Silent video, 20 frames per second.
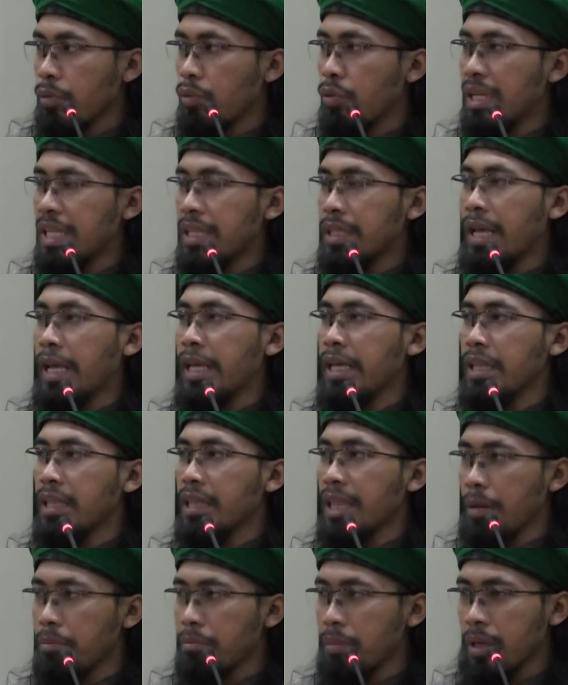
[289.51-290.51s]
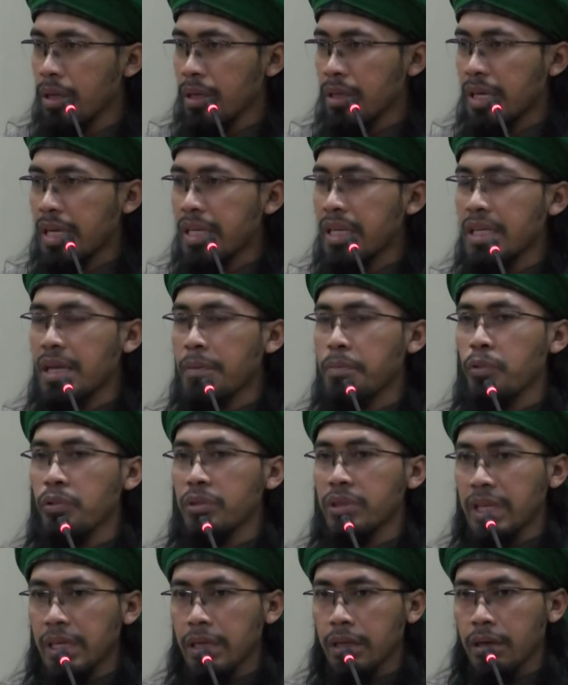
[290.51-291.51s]
kulitnya hitam, giginya
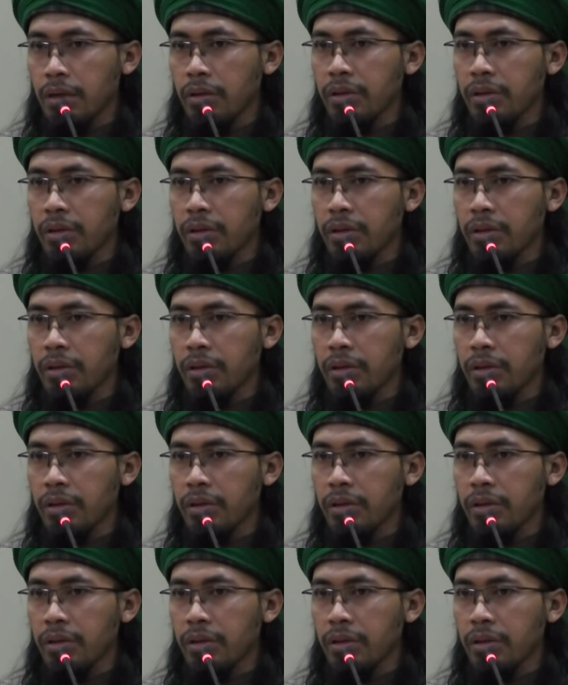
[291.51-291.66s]
putih.